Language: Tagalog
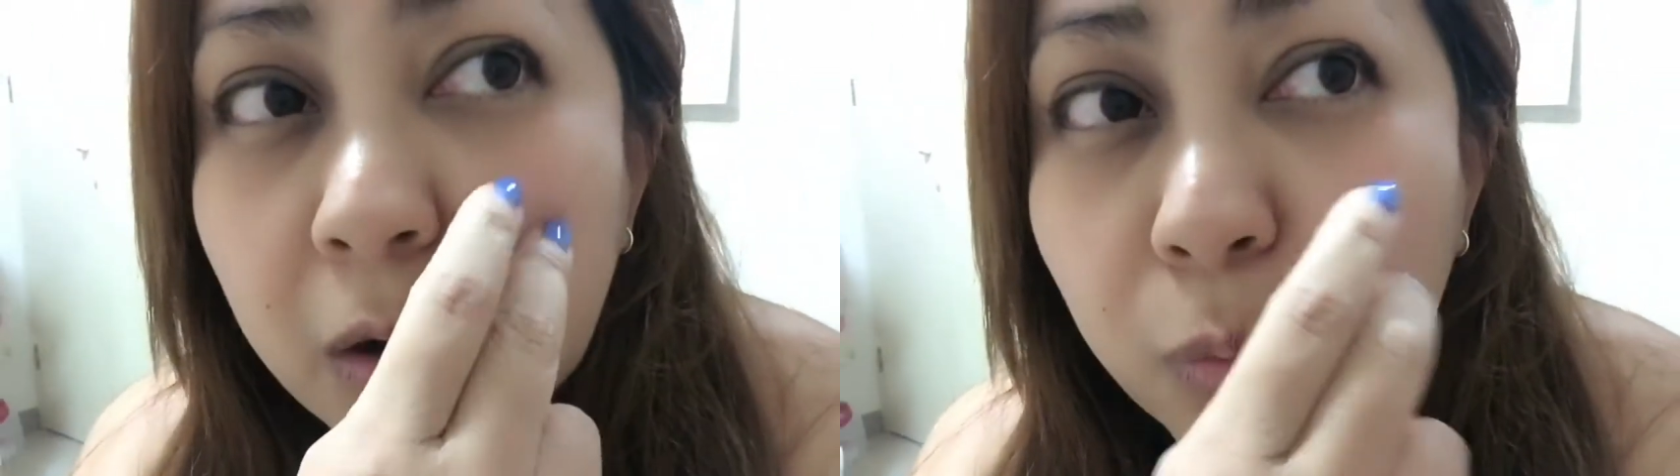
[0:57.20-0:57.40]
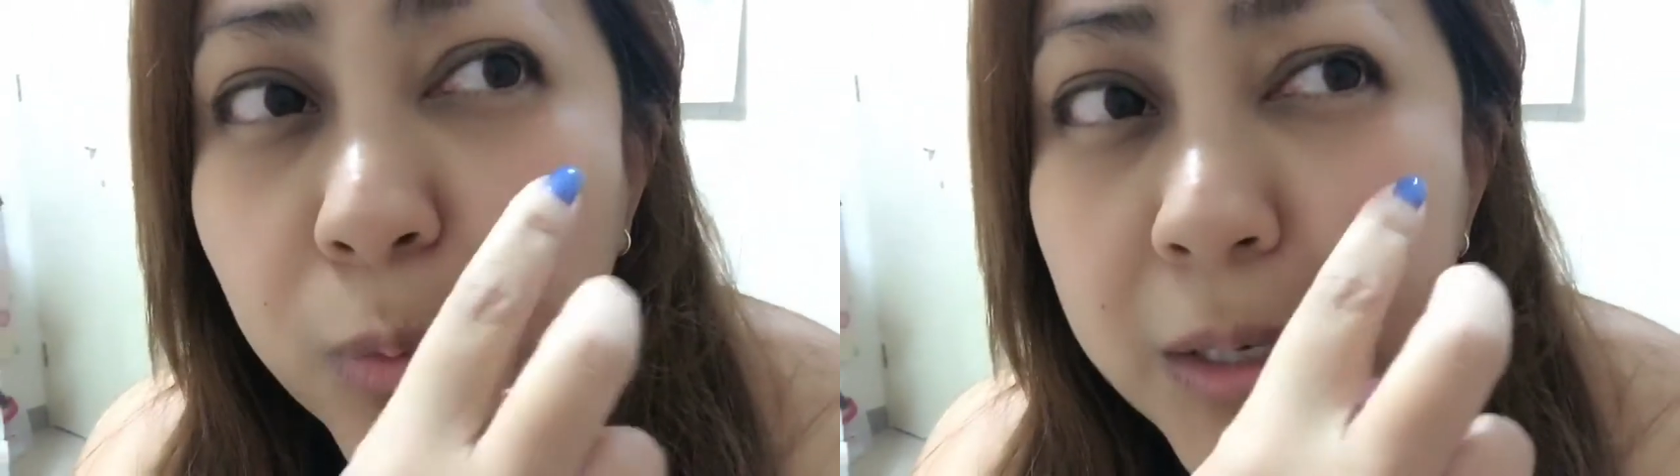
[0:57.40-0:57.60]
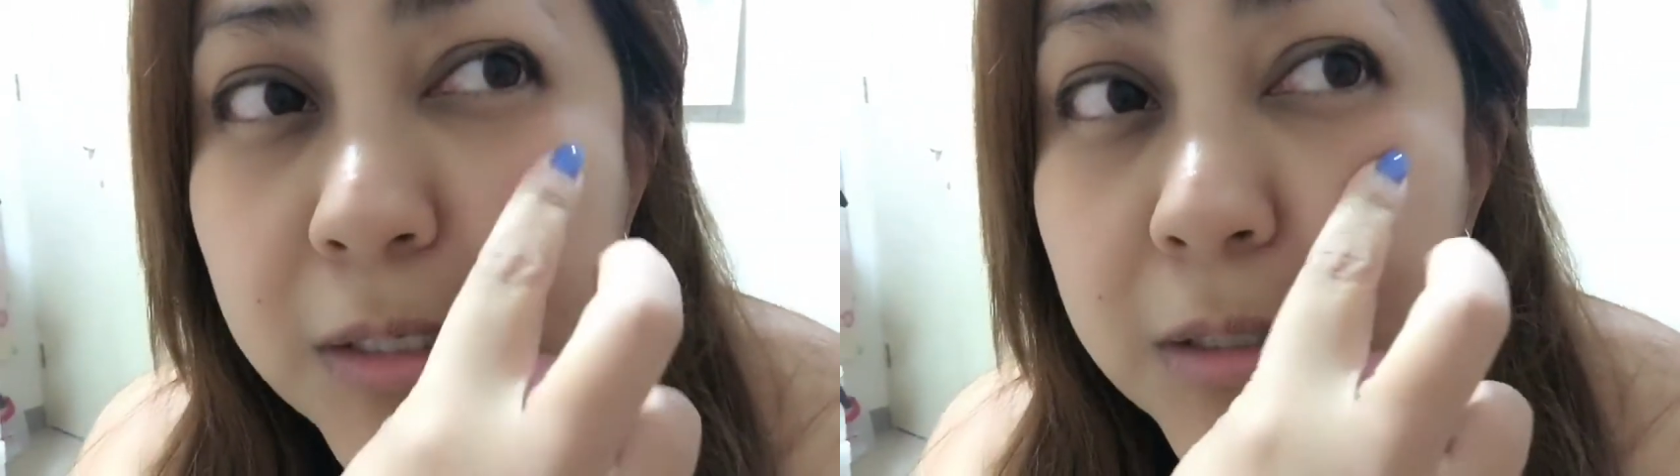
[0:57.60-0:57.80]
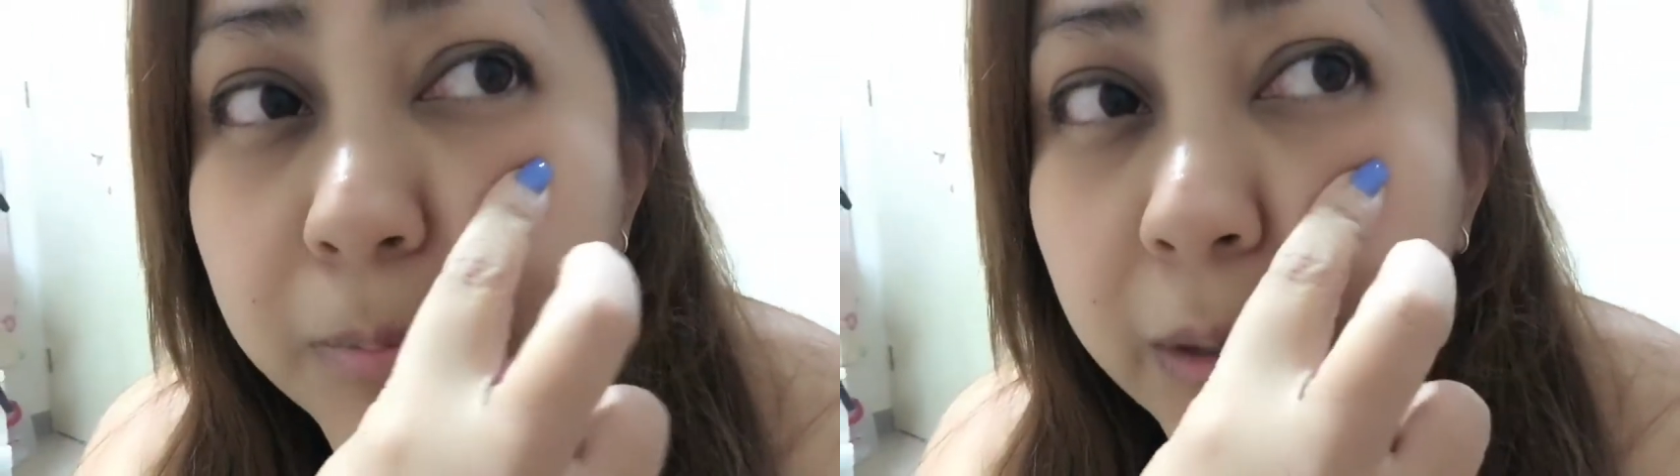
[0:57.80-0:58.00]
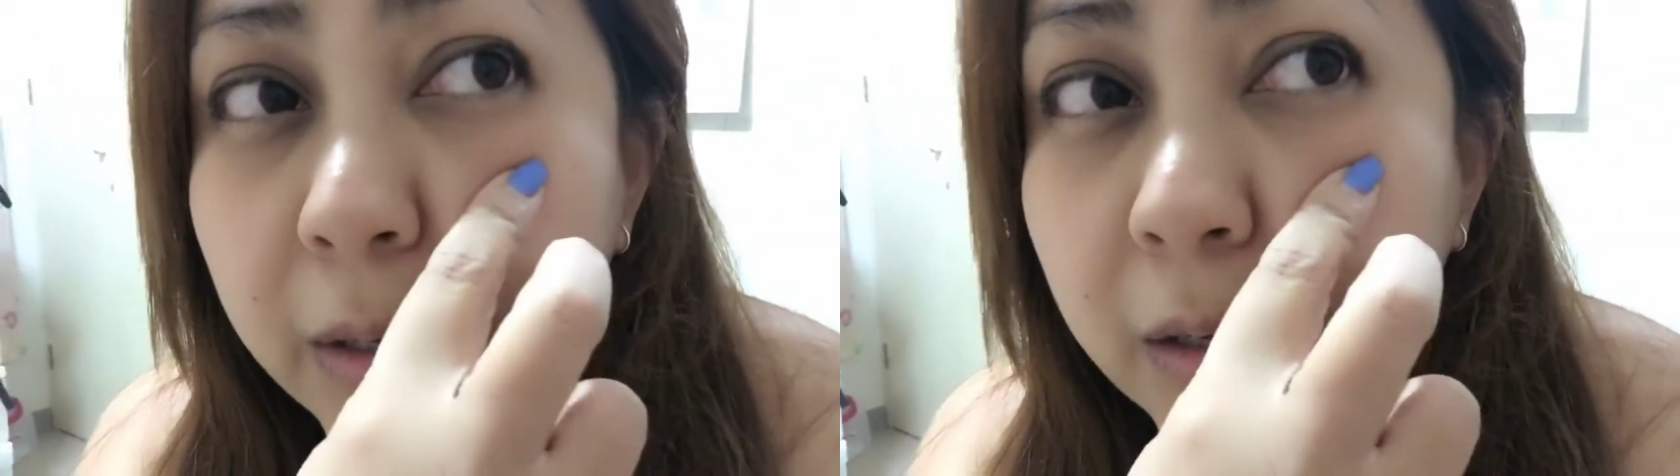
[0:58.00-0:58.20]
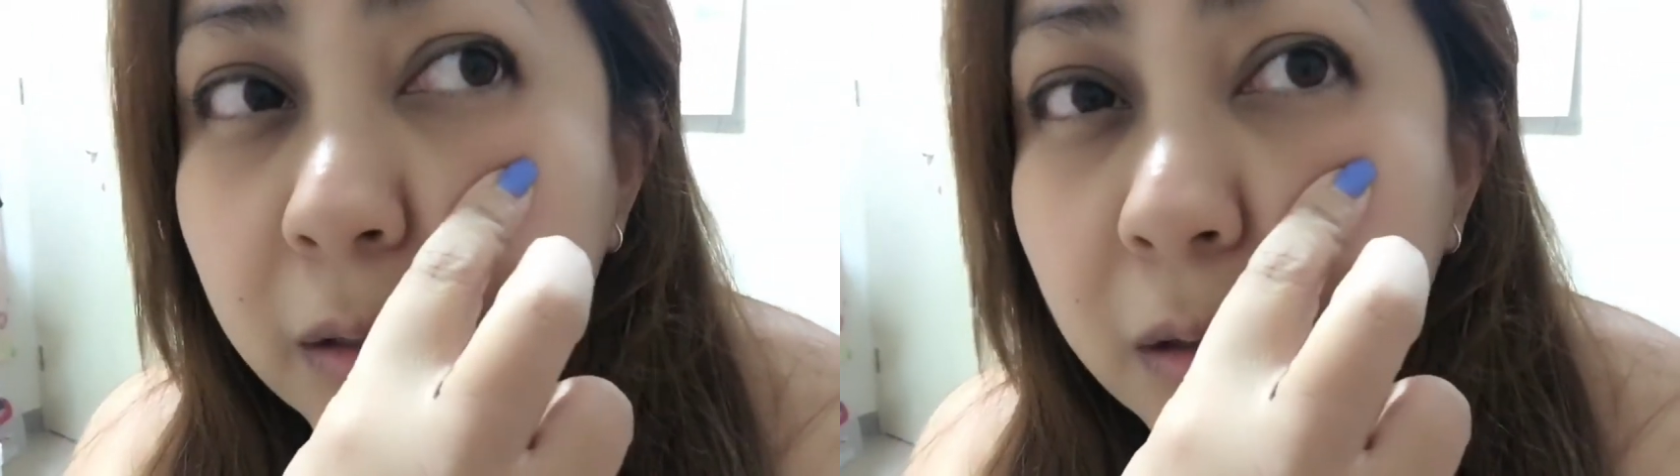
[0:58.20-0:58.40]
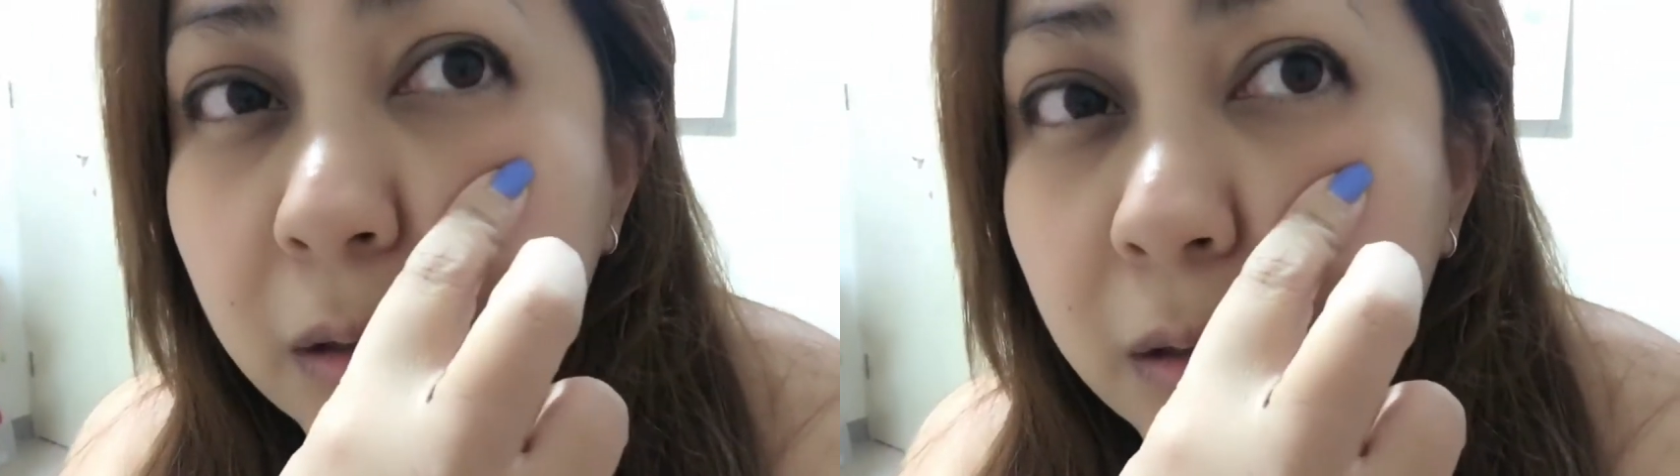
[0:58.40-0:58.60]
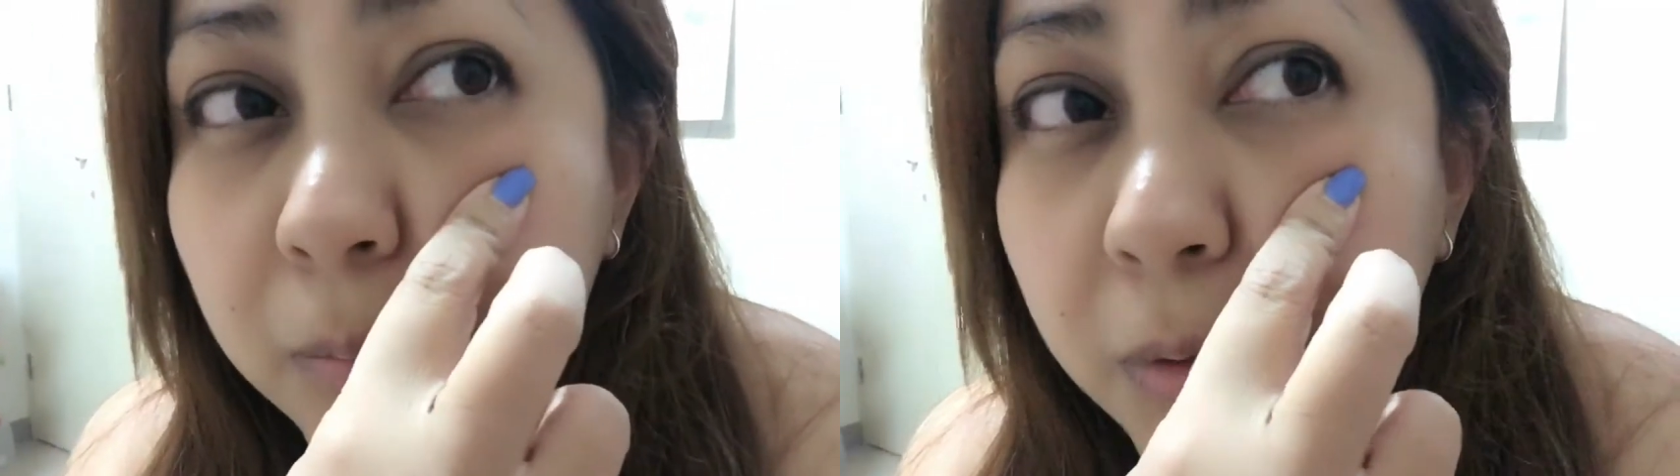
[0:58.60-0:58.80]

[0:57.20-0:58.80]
Words ba yan? Ayan,